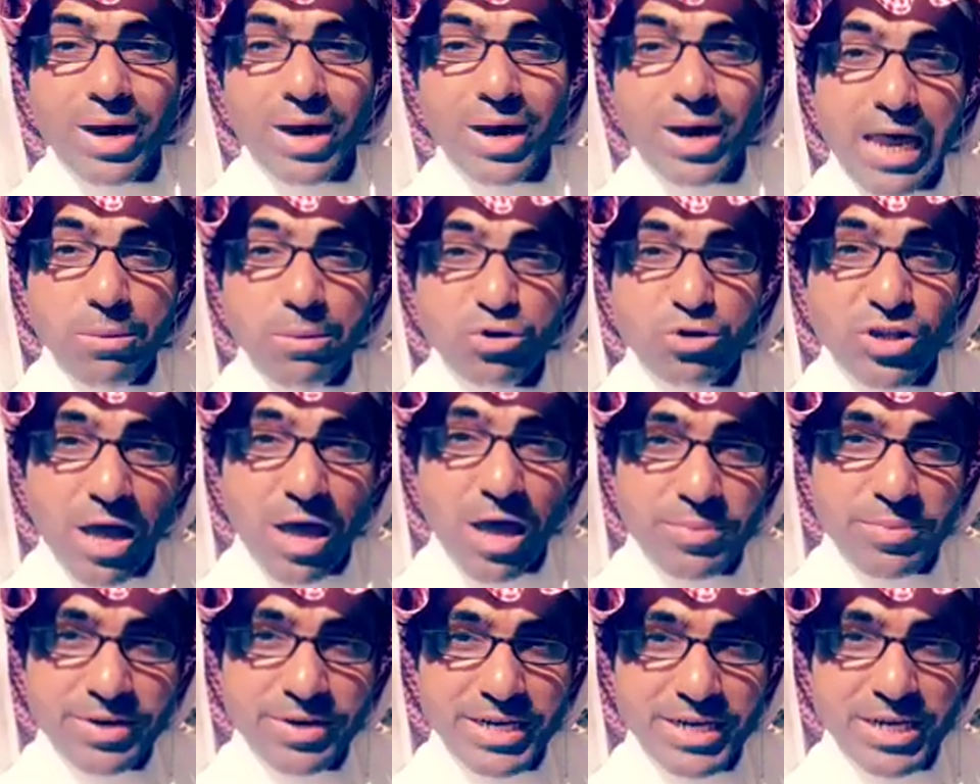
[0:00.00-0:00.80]
إلى
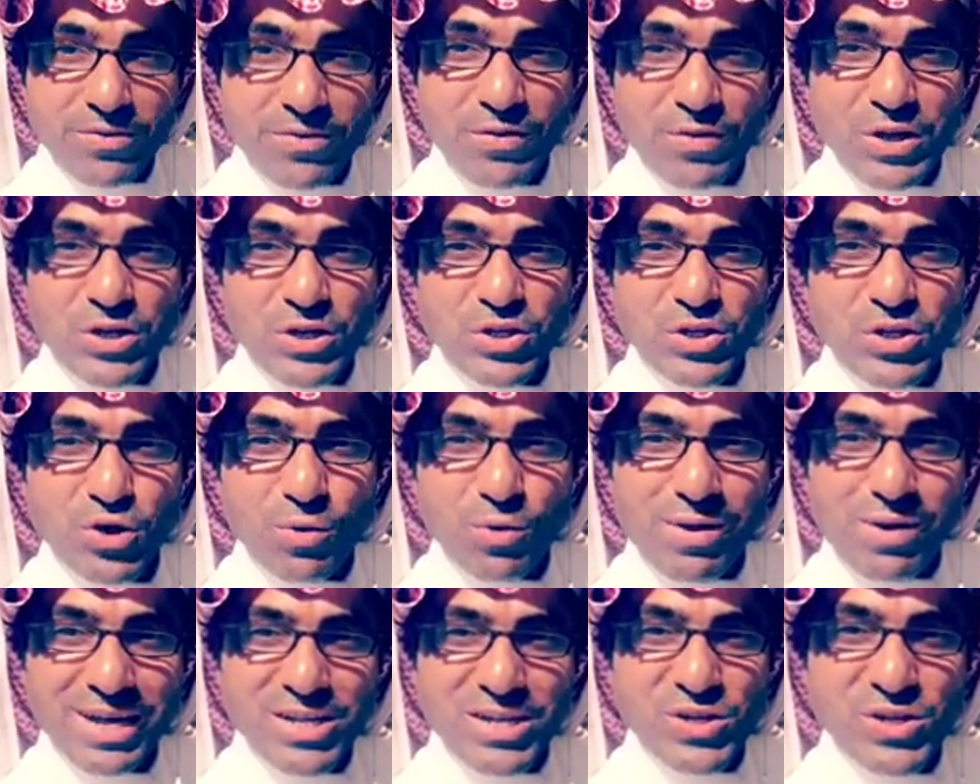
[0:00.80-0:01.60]
متابعينا في
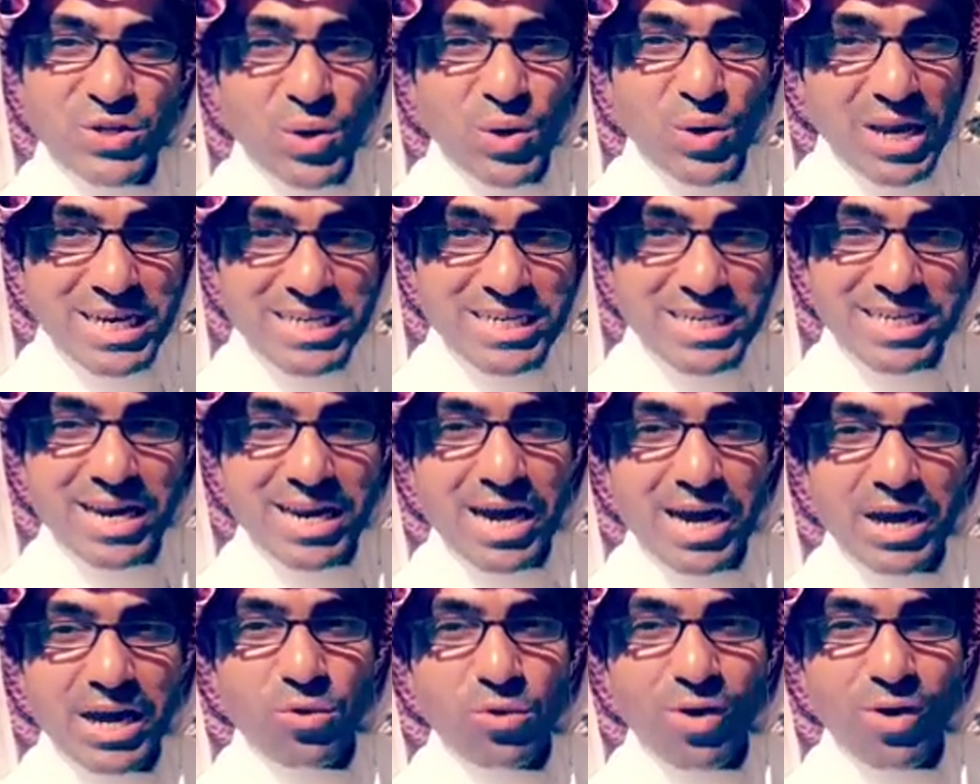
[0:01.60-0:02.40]
اليوتيوب لا تنسون
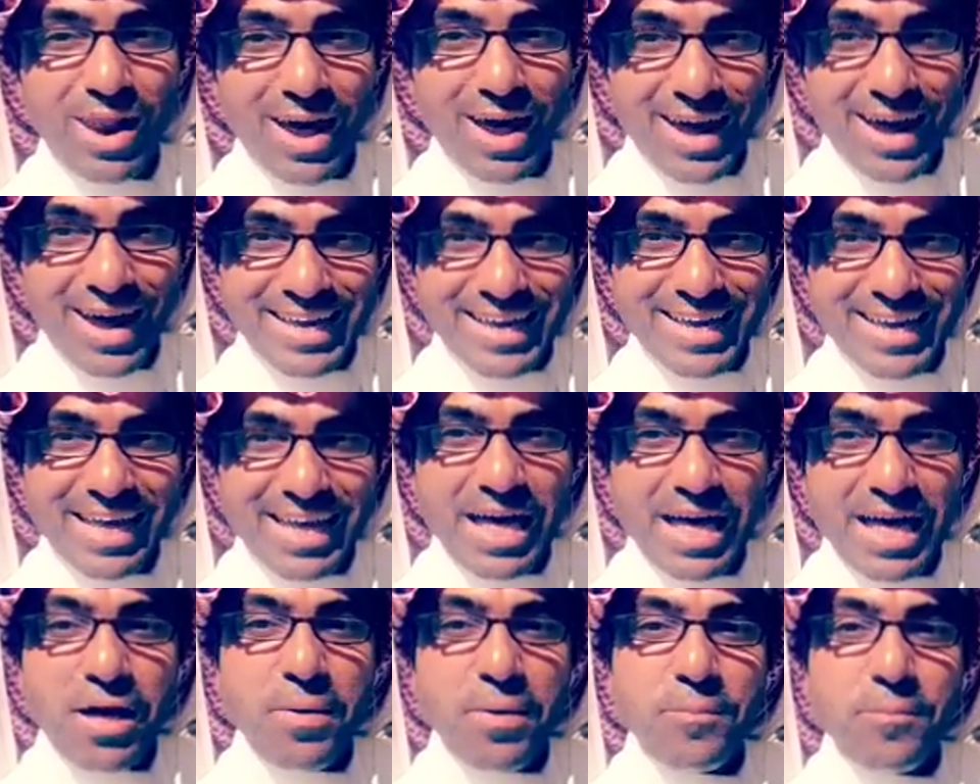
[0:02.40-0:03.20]
الاشتراك واللايك
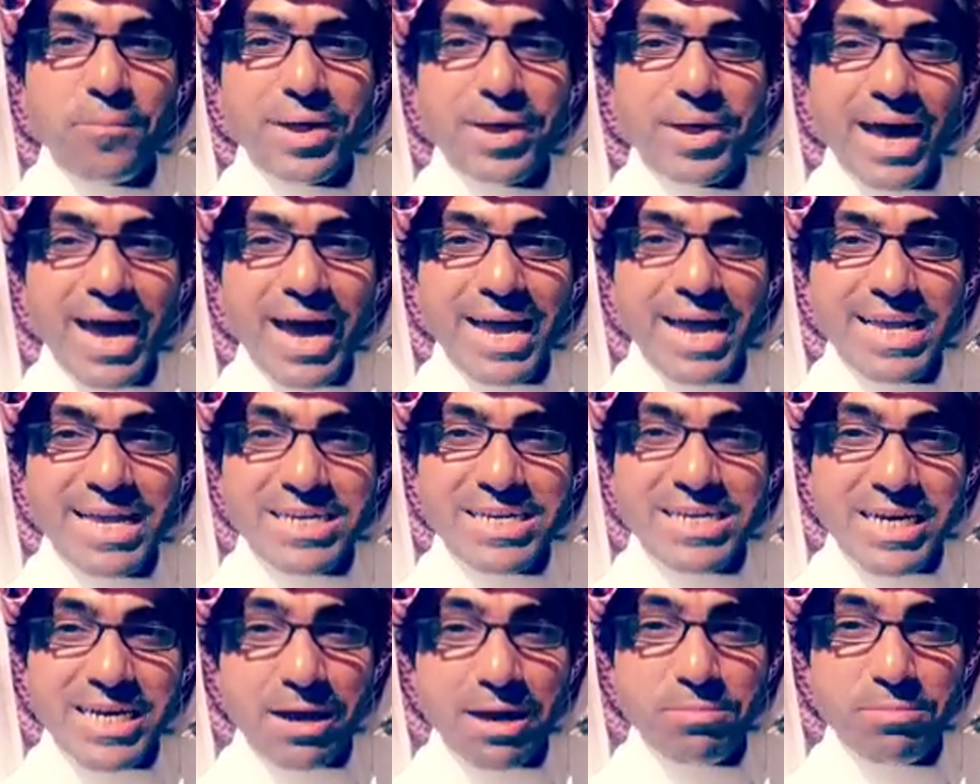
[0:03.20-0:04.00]
من حي
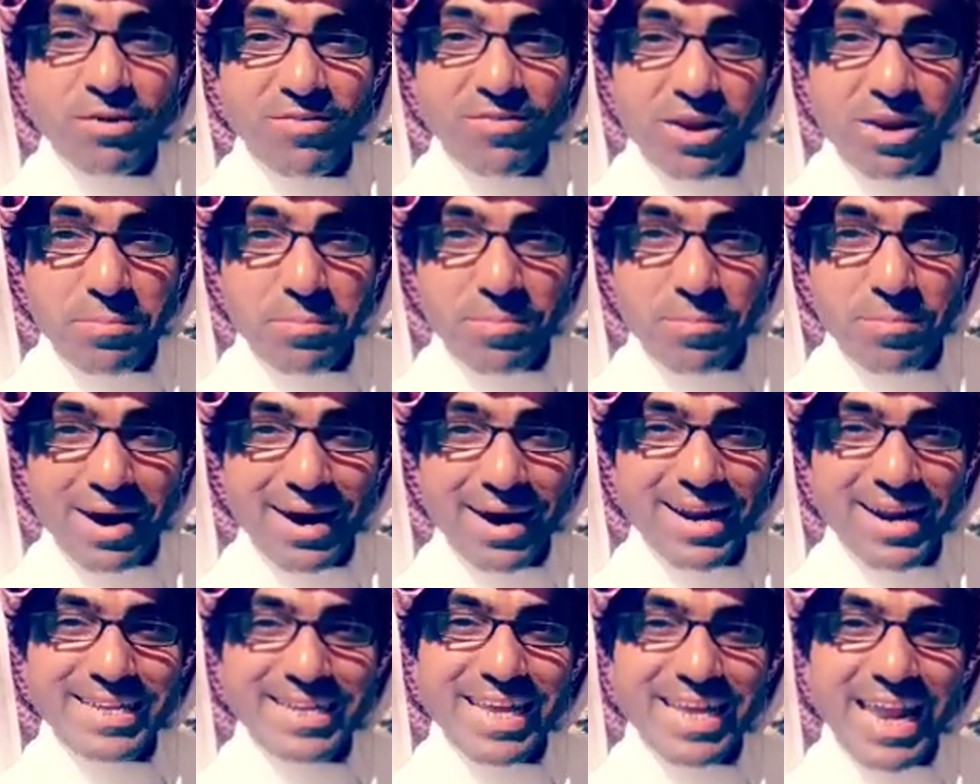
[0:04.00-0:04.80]
الشعبة في
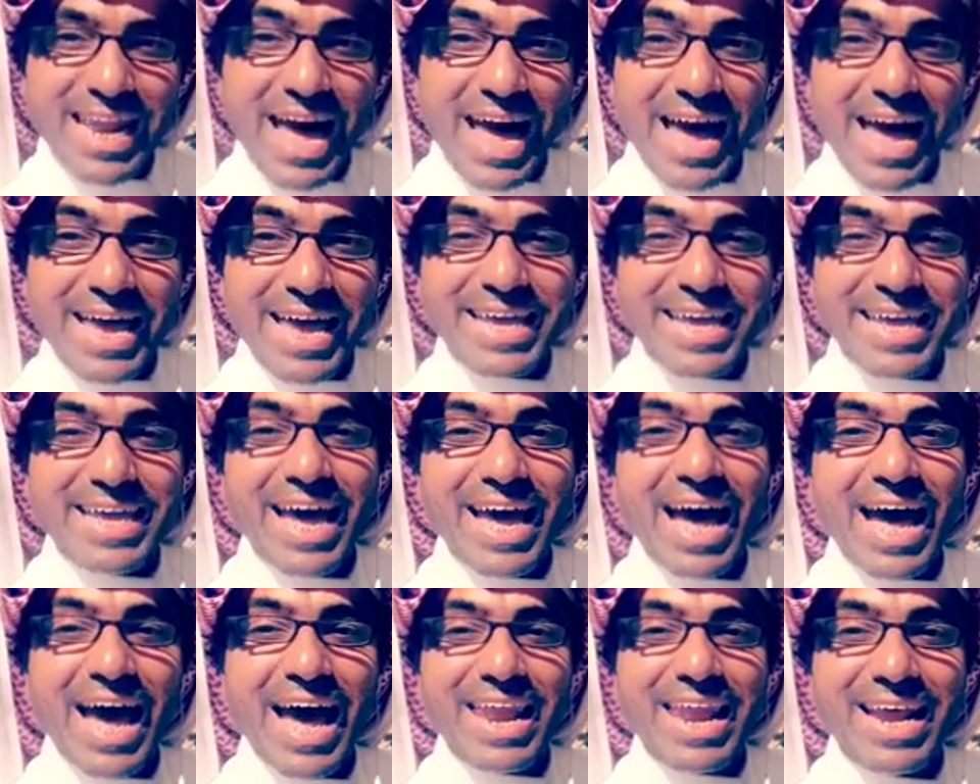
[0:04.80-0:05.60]
المبرز الحي
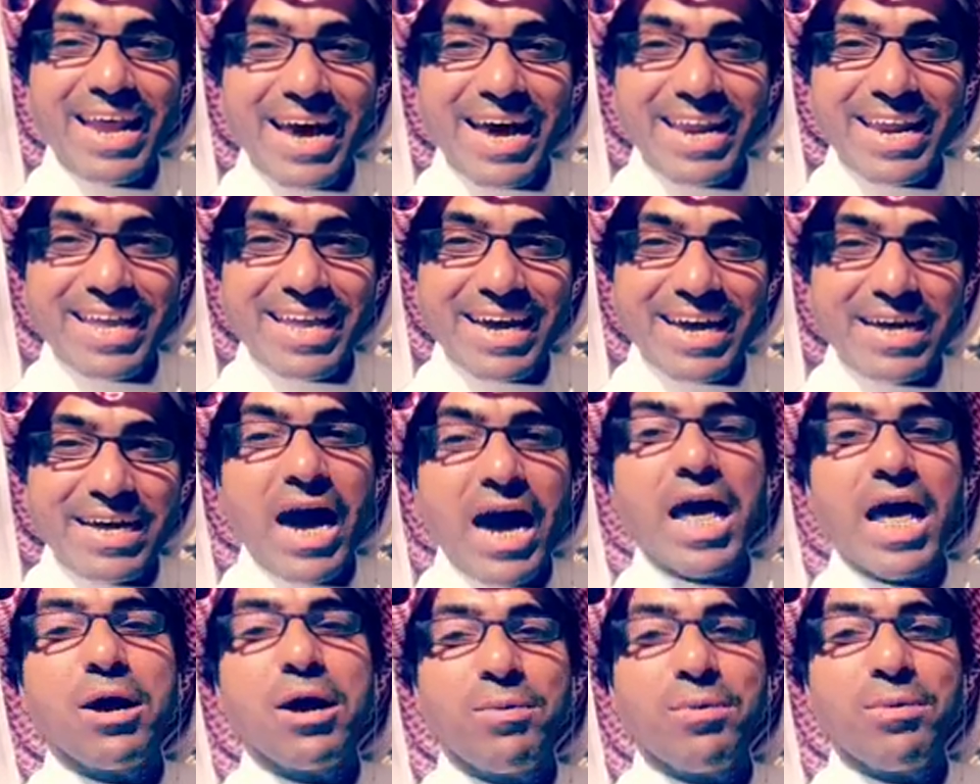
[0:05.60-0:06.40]
العريق
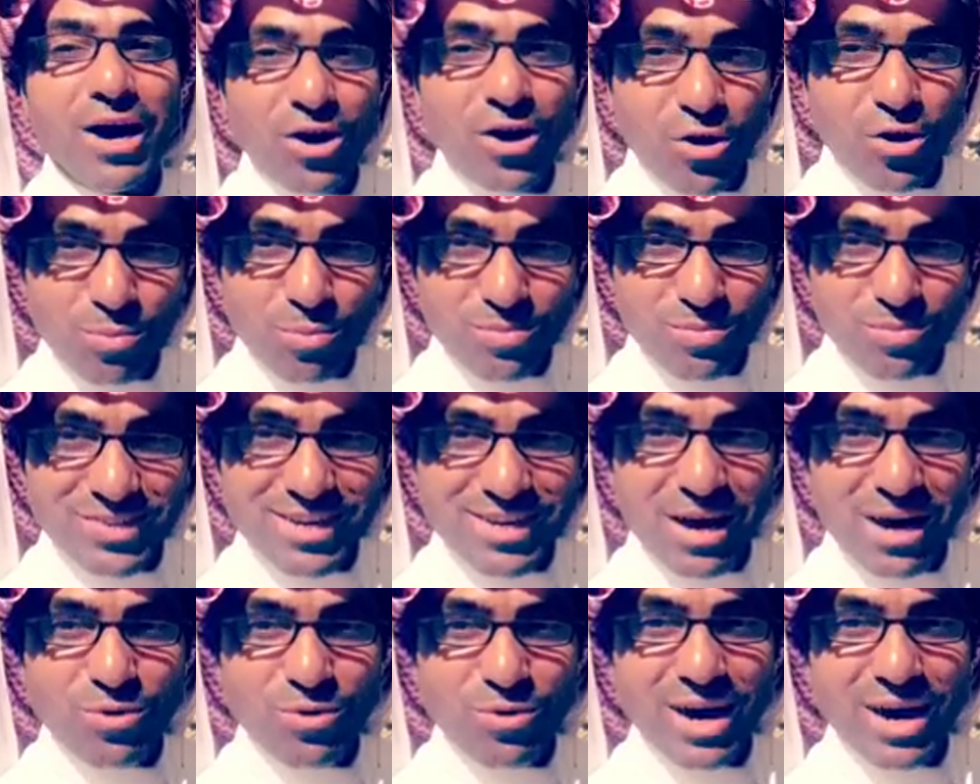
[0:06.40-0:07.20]
كان معكم
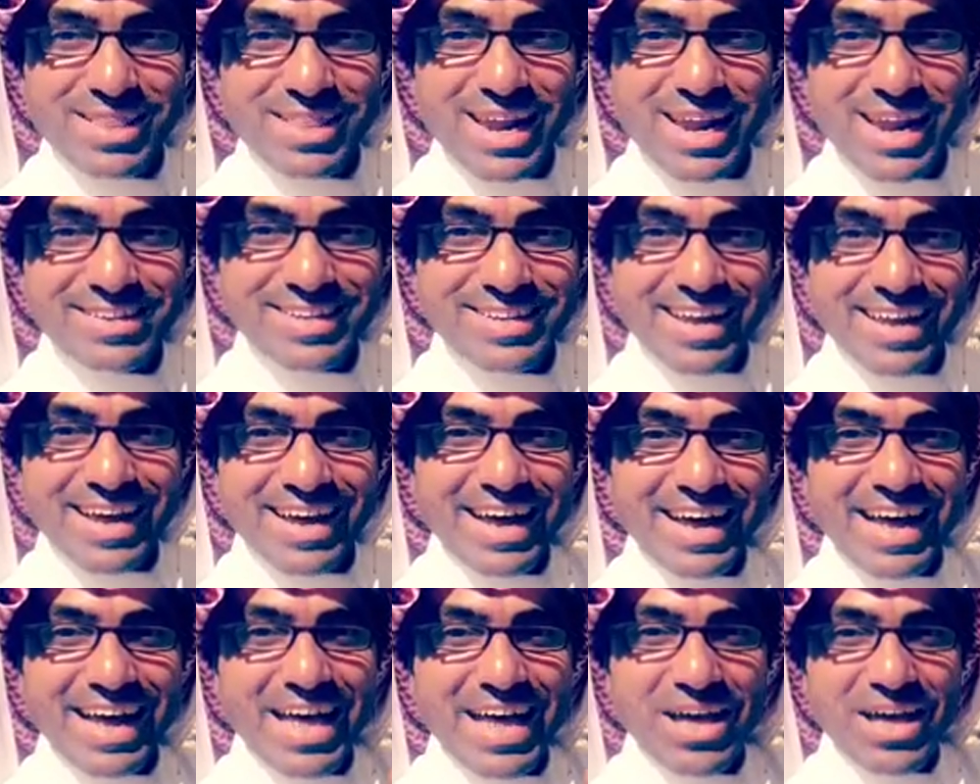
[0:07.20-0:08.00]
سناب واحد
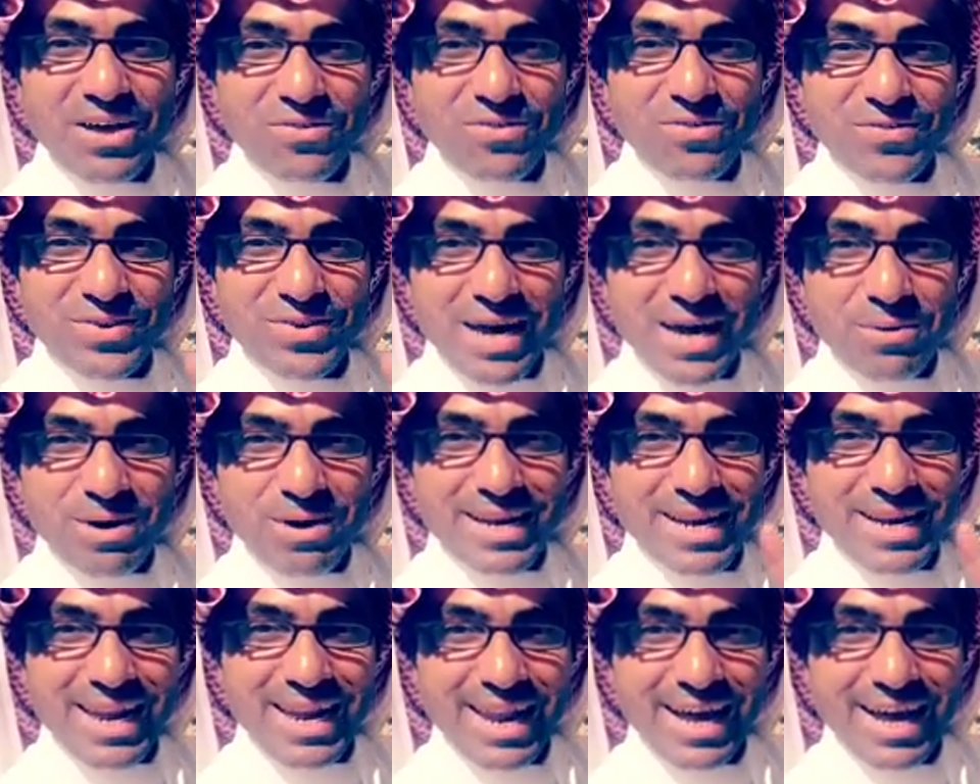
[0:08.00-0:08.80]
الأحساء في
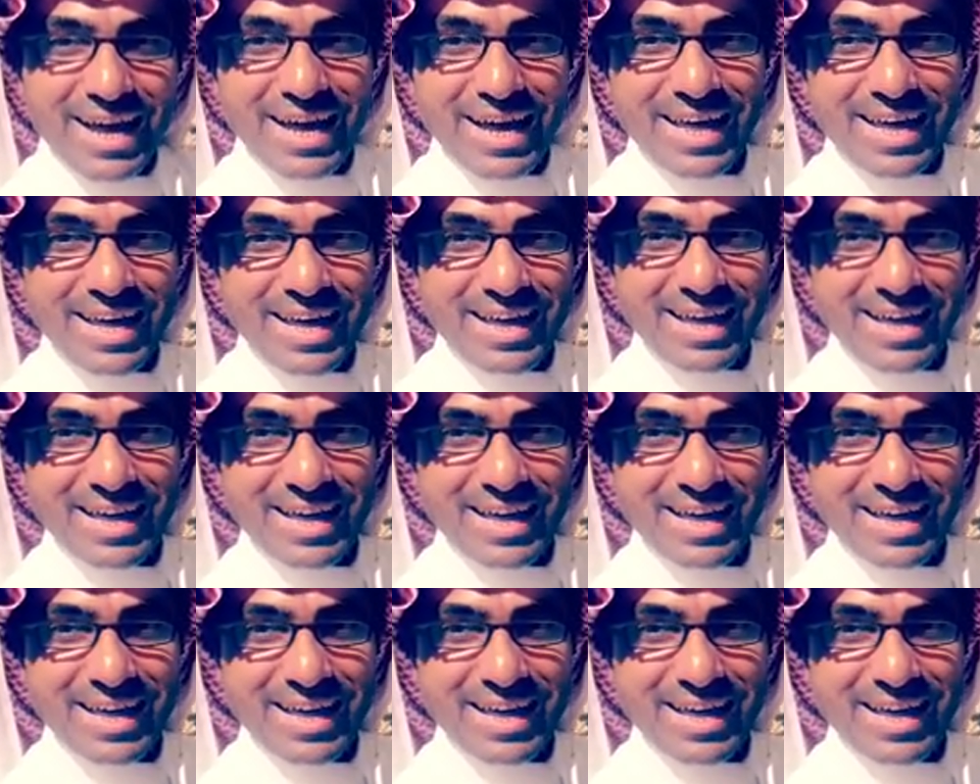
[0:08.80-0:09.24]
أمان الله